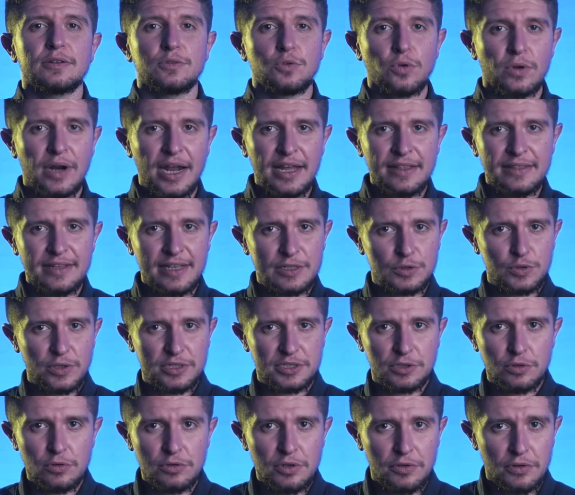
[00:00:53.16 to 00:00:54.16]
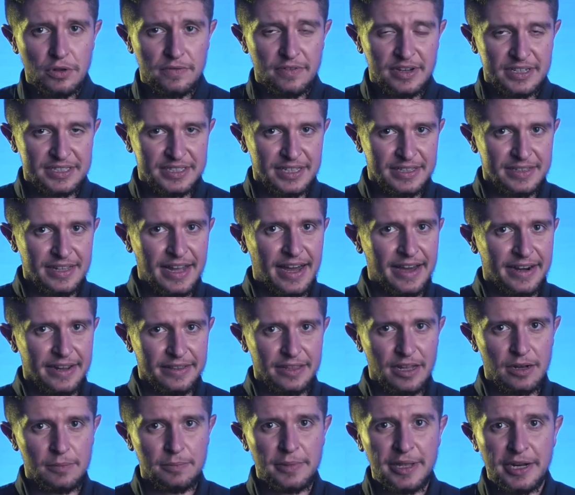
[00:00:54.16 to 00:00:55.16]
Durante i suoi studi universitari
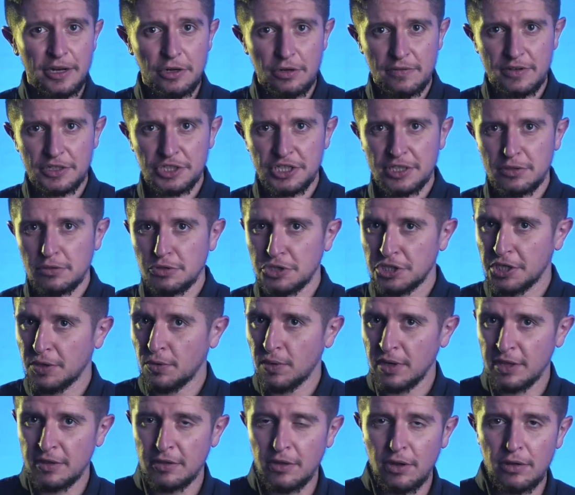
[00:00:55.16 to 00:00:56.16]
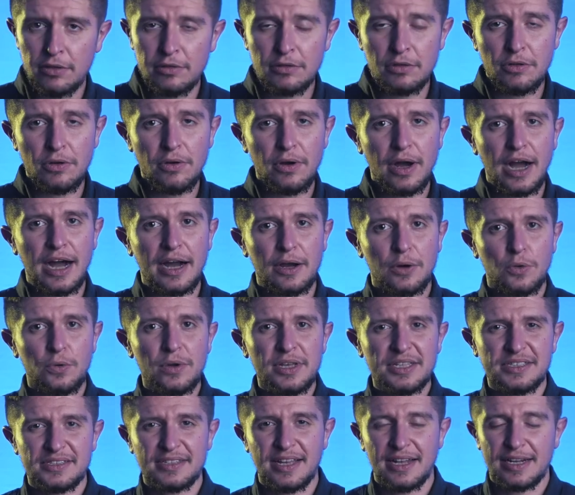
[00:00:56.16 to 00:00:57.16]
nel 1958
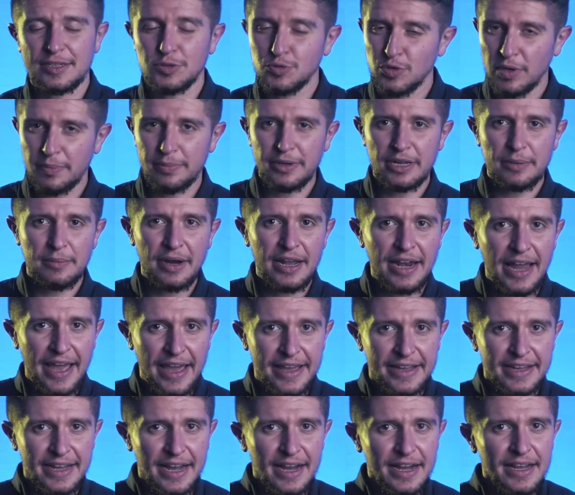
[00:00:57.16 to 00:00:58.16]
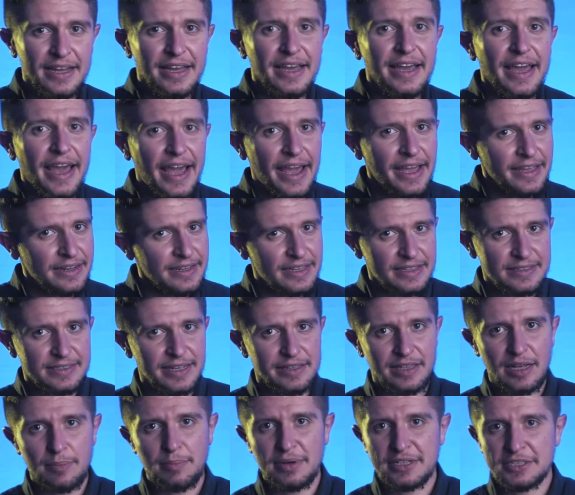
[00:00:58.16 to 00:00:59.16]
acquista la sua prima Leica e inizia
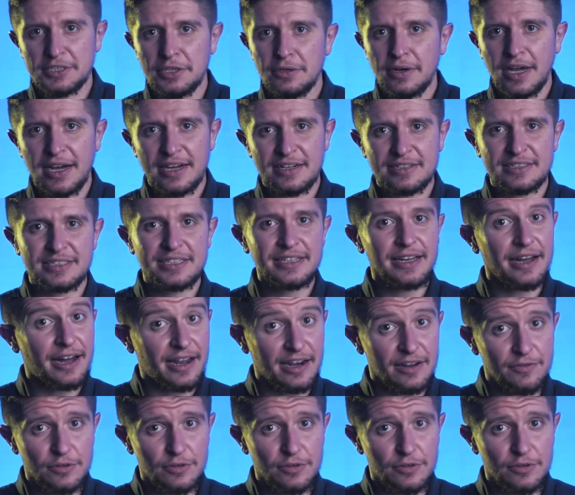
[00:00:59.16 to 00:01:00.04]
ad appassionarsi alla